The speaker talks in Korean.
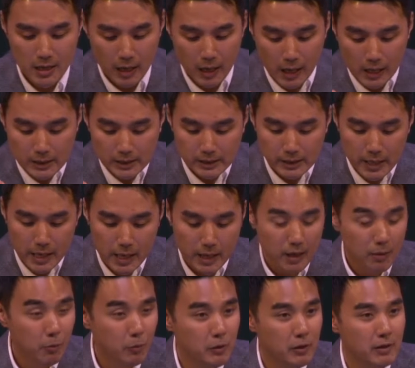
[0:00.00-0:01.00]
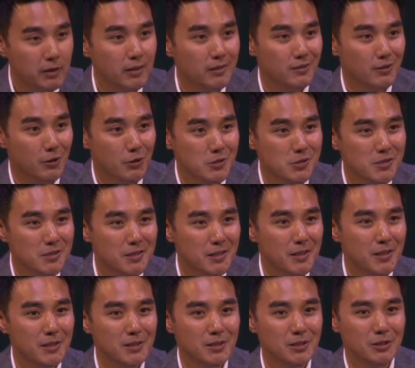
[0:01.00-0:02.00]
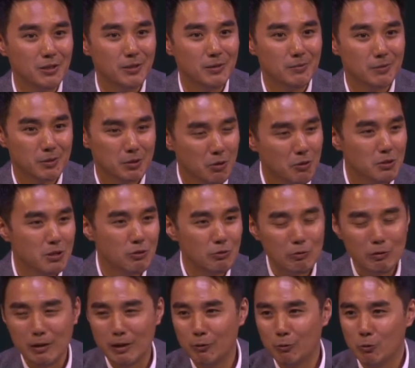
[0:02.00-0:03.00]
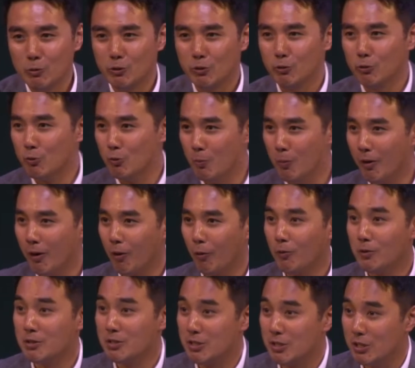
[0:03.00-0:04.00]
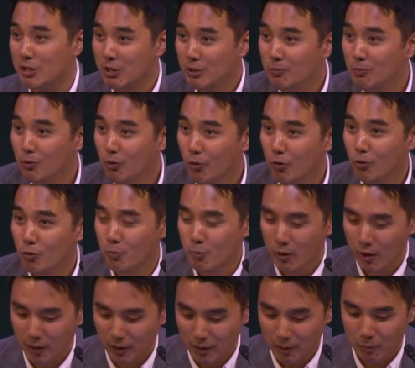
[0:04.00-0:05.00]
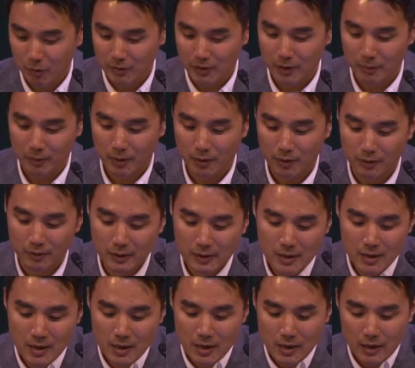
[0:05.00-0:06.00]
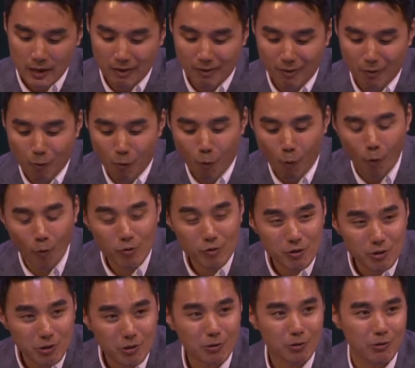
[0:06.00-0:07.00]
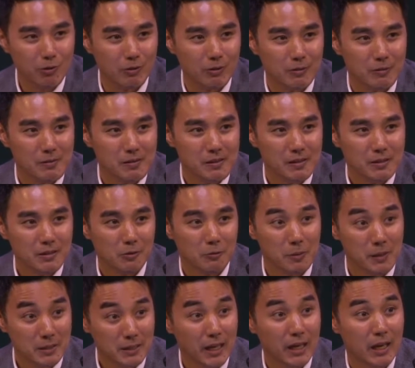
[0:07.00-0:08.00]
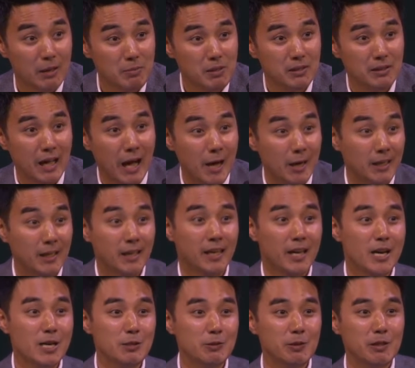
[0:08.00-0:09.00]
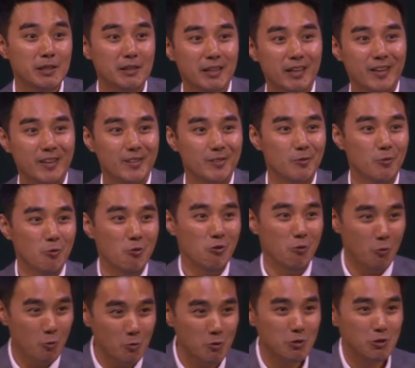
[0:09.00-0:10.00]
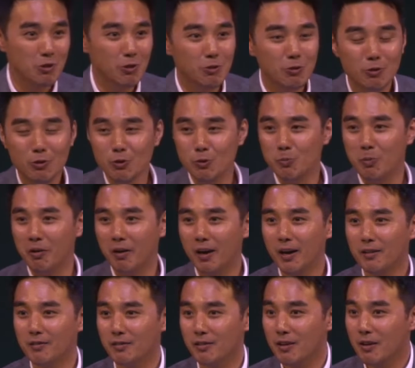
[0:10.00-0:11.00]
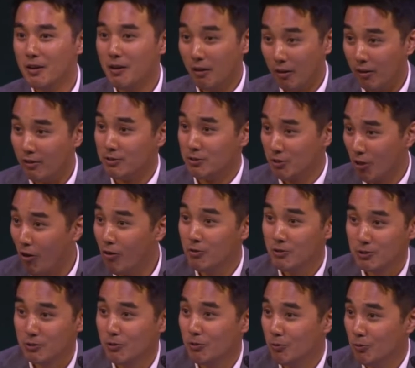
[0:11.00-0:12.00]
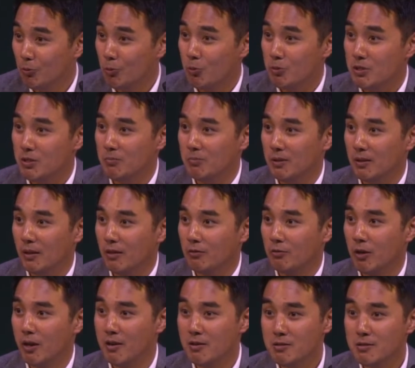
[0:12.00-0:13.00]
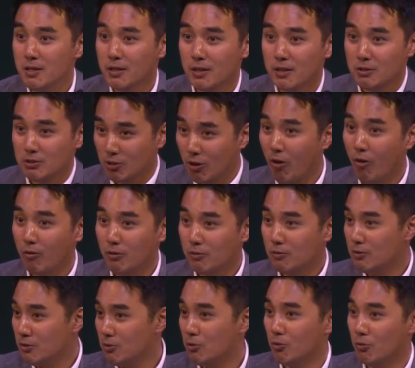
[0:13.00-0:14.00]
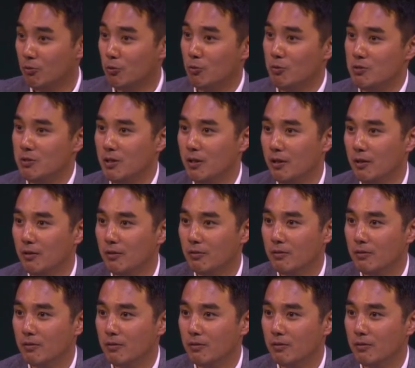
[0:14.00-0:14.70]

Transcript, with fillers: 어, 그히에라볼리는 여전히 지금 성지순례 도시로도 유명하고 지금도 유명한 게 뭐냐면 어, 온천으로 정말 사람을 낫게 할 수 있다라는 온천으로 유명한 어, 성스러운 도시입니다. 굉장히 성스러운 도시예요.